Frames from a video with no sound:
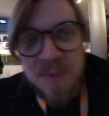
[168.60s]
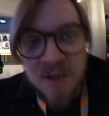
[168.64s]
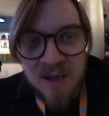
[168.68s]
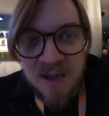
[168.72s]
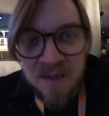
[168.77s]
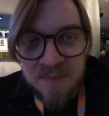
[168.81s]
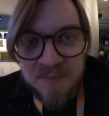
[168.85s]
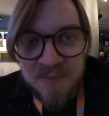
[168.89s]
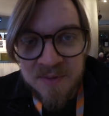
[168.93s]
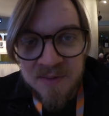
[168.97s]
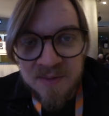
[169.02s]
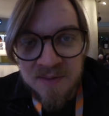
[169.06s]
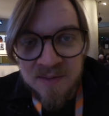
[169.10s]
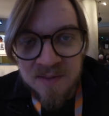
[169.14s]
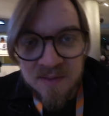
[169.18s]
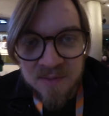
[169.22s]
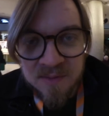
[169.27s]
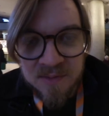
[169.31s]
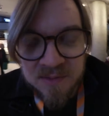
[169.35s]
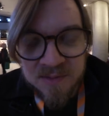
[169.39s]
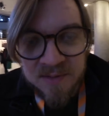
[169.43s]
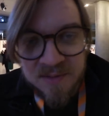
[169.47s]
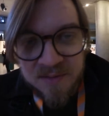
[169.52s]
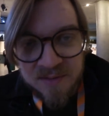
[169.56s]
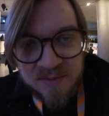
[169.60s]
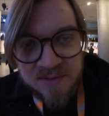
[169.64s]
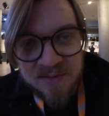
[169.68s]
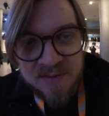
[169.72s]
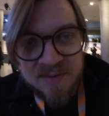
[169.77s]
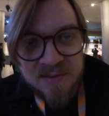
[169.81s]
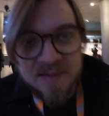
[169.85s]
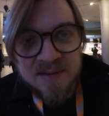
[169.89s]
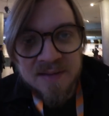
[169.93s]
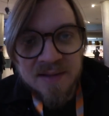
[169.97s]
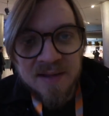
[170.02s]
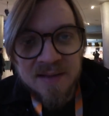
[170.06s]
Barbie und
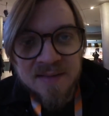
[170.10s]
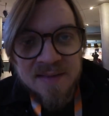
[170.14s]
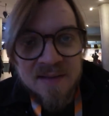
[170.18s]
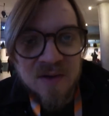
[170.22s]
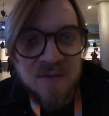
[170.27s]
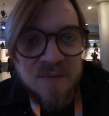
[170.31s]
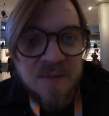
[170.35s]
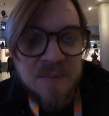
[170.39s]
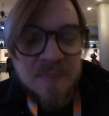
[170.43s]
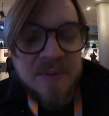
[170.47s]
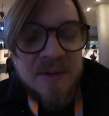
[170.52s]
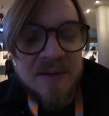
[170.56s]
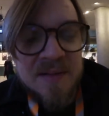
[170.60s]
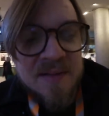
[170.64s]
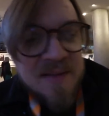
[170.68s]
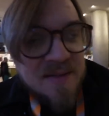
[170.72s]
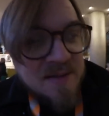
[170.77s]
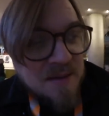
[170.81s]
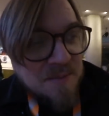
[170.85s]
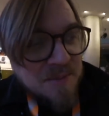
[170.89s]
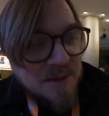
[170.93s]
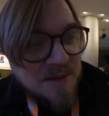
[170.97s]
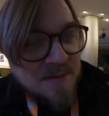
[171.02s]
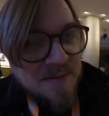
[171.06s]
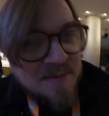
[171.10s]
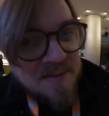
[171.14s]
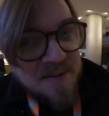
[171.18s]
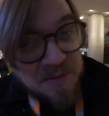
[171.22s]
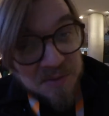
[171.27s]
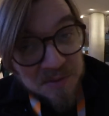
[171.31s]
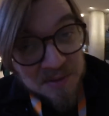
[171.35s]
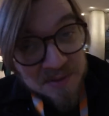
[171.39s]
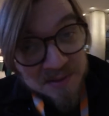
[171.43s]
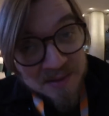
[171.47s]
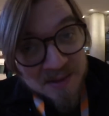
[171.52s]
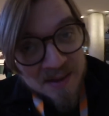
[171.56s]
der Zauberprinz, aber das ist
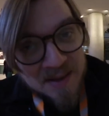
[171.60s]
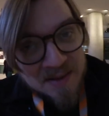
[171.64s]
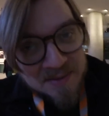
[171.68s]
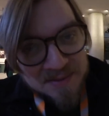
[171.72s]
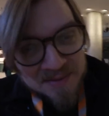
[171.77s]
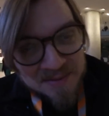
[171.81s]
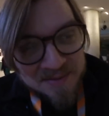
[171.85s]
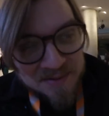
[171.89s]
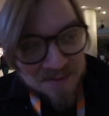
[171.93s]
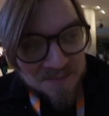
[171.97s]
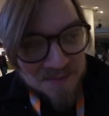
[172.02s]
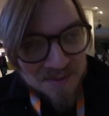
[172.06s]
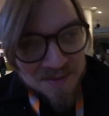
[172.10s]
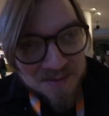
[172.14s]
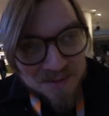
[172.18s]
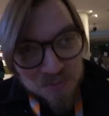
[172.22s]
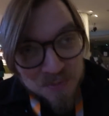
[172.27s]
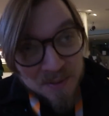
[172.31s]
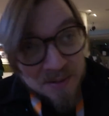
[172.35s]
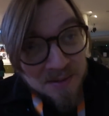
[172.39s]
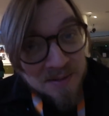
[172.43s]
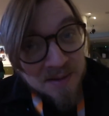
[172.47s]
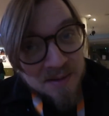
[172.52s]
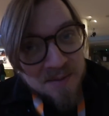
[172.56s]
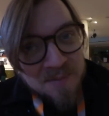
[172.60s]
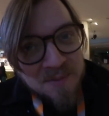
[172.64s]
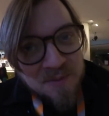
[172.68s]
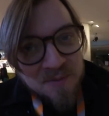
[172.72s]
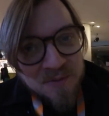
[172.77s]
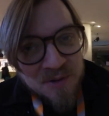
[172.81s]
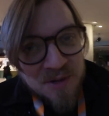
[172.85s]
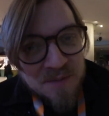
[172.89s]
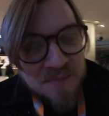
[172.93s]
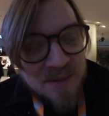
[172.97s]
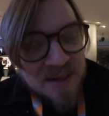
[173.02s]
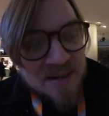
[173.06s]
natürlich gar nicht, denn wir sprechen hier immer
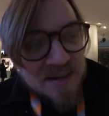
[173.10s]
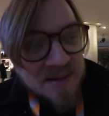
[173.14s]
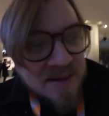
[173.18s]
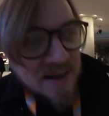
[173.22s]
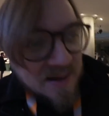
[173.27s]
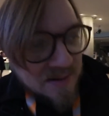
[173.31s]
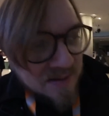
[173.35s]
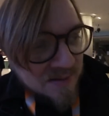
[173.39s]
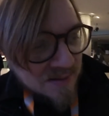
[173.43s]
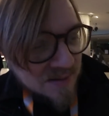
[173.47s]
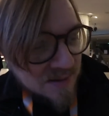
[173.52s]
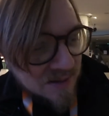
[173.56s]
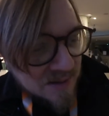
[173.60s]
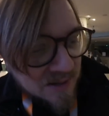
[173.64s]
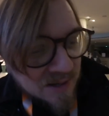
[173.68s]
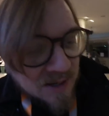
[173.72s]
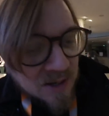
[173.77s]
von der Berlinale.